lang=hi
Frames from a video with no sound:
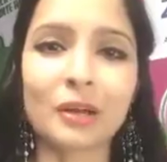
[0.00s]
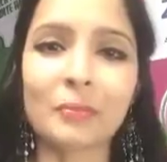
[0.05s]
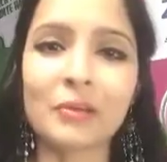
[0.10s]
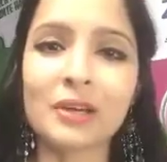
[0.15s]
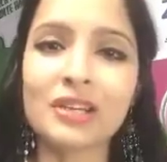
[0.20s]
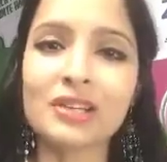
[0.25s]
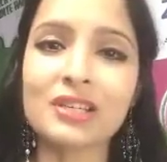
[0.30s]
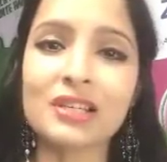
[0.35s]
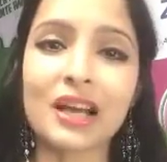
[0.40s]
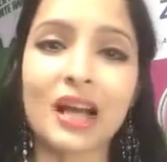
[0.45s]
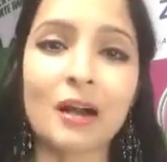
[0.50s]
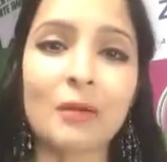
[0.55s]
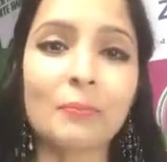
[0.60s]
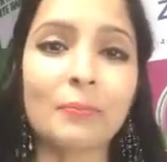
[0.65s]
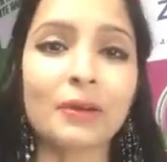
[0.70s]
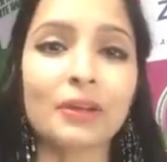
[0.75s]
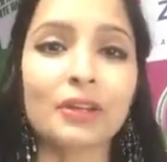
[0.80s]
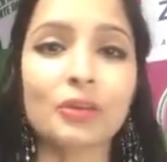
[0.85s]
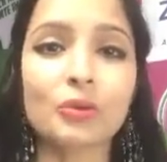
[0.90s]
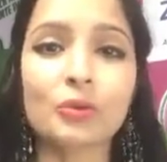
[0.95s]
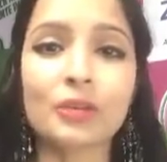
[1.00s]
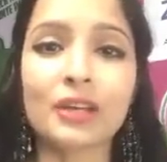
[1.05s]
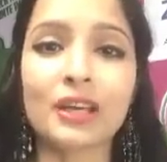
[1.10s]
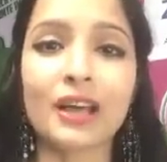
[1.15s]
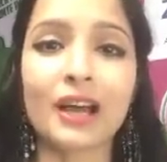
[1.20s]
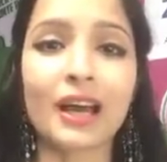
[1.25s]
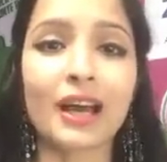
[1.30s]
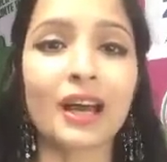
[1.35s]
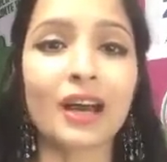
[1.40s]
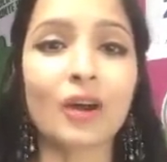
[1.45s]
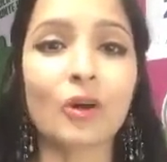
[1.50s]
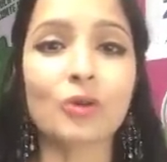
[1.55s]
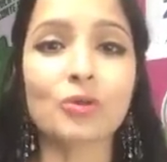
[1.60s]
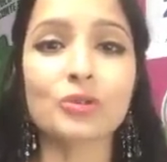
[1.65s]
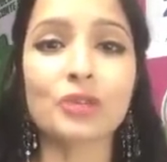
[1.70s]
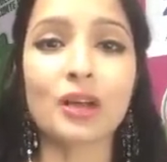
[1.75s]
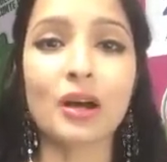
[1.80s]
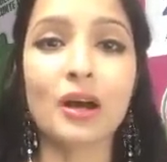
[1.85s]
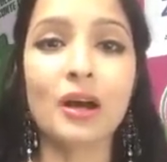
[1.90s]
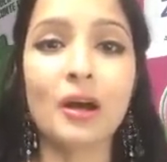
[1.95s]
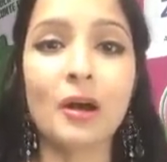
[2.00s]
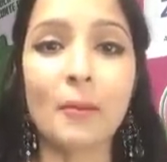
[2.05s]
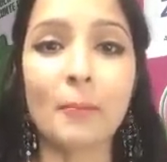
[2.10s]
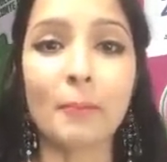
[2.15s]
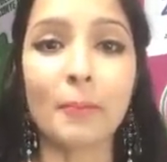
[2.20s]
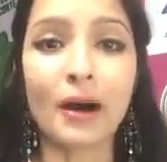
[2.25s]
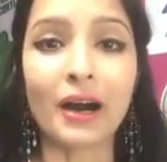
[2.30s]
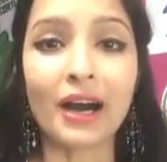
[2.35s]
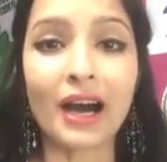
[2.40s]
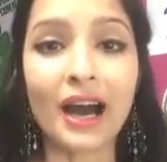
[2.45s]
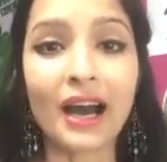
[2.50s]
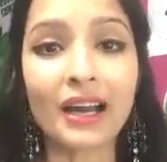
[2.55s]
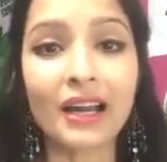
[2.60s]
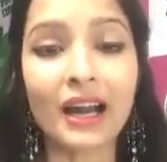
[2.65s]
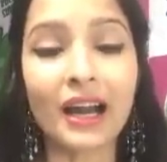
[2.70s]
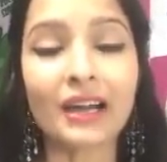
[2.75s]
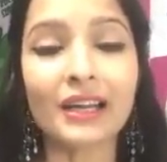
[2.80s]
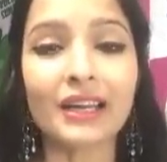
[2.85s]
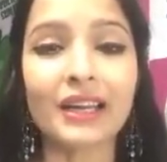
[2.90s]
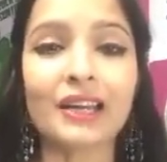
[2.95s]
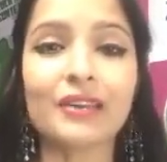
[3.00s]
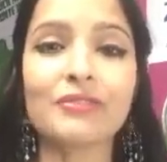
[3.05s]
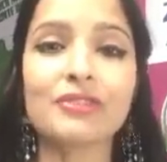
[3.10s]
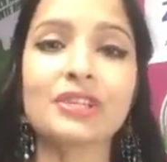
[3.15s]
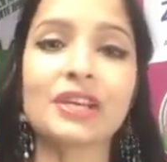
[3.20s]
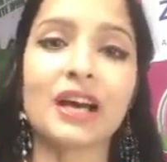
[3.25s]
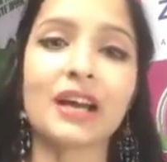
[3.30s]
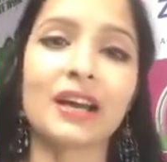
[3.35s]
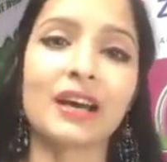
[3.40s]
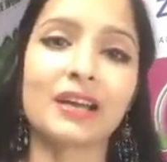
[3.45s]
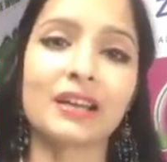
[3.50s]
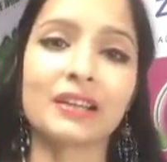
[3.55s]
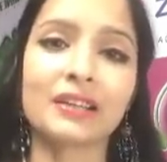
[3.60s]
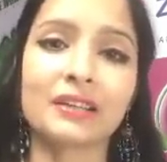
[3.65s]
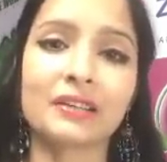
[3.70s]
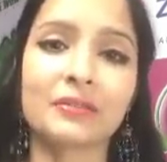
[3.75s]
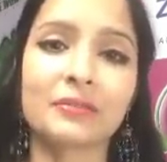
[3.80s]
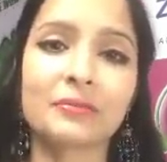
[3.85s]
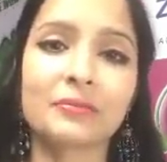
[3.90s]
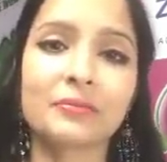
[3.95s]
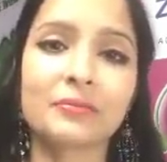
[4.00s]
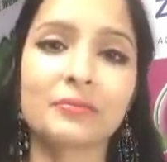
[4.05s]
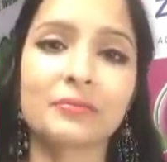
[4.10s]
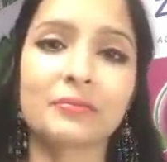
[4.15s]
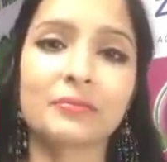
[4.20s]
रमेश काम पर क्यों नहीं आया और उसका पगार काटने के विचार आ रहे थे